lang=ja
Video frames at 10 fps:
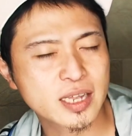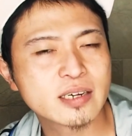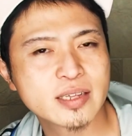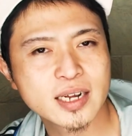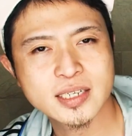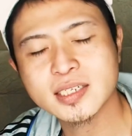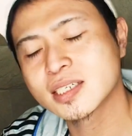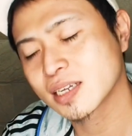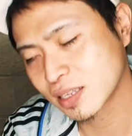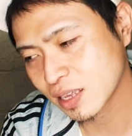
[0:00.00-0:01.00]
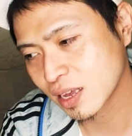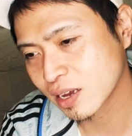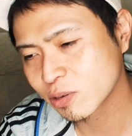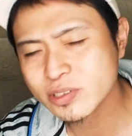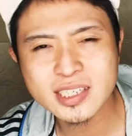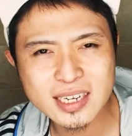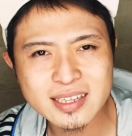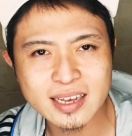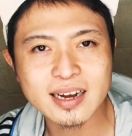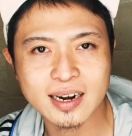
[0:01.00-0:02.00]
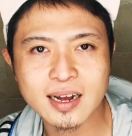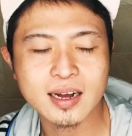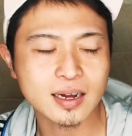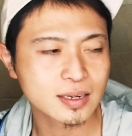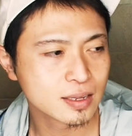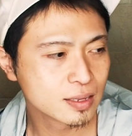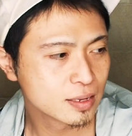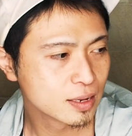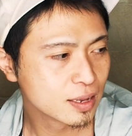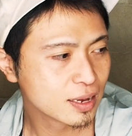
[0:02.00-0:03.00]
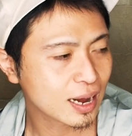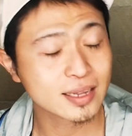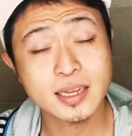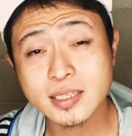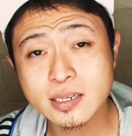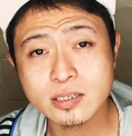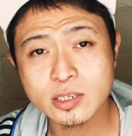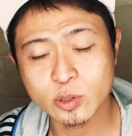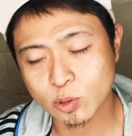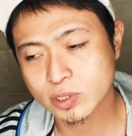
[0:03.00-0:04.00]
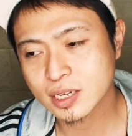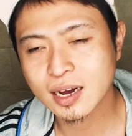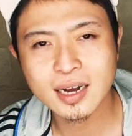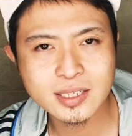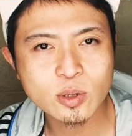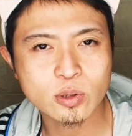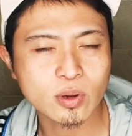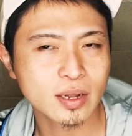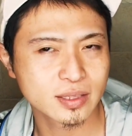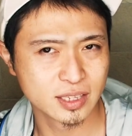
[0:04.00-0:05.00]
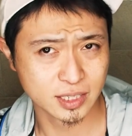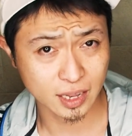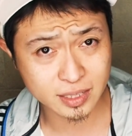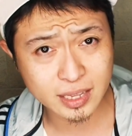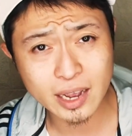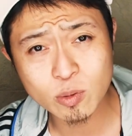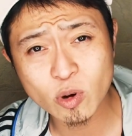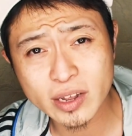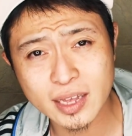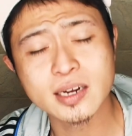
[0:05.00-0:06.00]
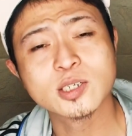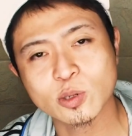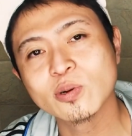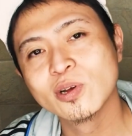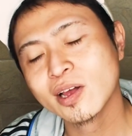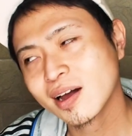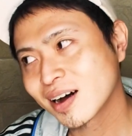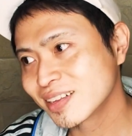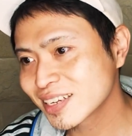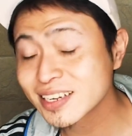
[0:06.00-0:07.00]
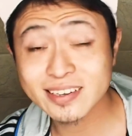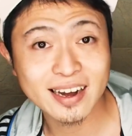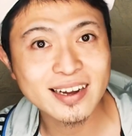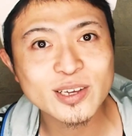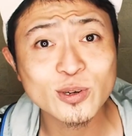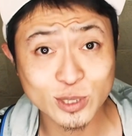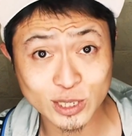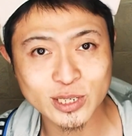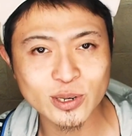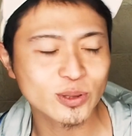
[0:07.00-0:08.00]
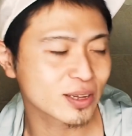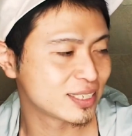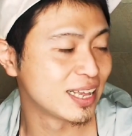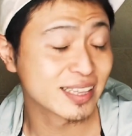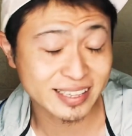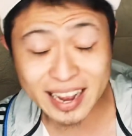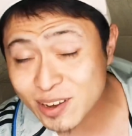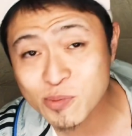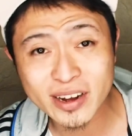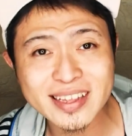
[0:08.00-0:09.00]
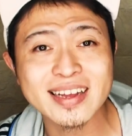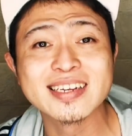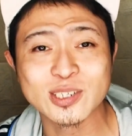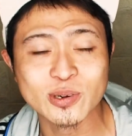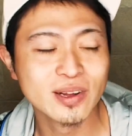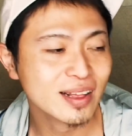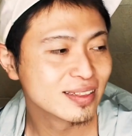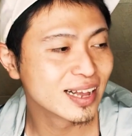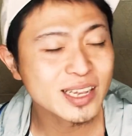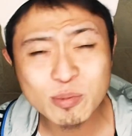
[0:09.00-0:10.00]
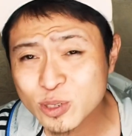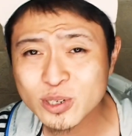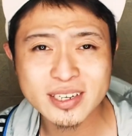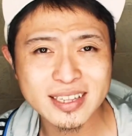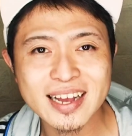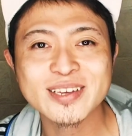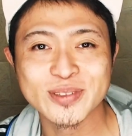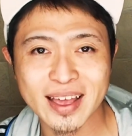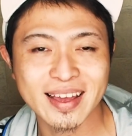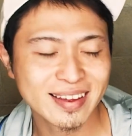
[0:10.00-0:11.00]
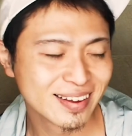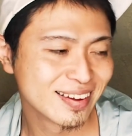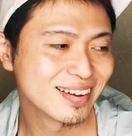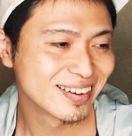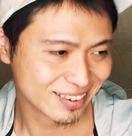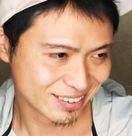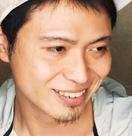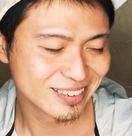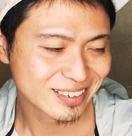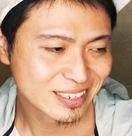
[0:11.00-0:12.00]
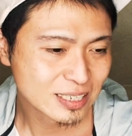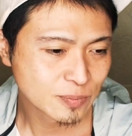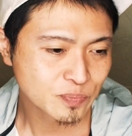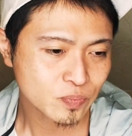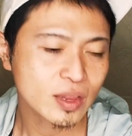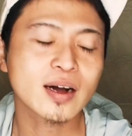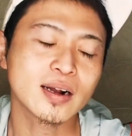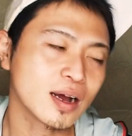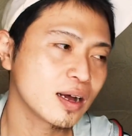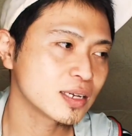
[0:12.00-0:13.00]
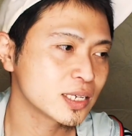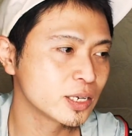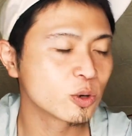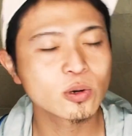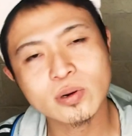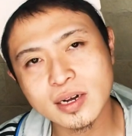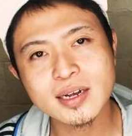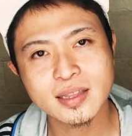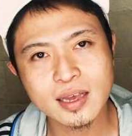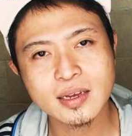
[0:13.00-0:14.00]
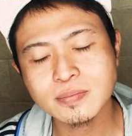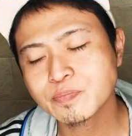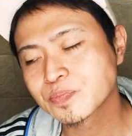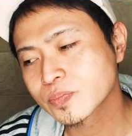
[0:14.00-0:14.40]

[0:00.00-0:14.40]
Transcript: ダウナーになっちゃってへこんじゃってから話せる人を探そうとかって絶対思わないでしょ話せる環境を作ろうとか絶対思わないでしょ何もする気ないよねだから日頃からね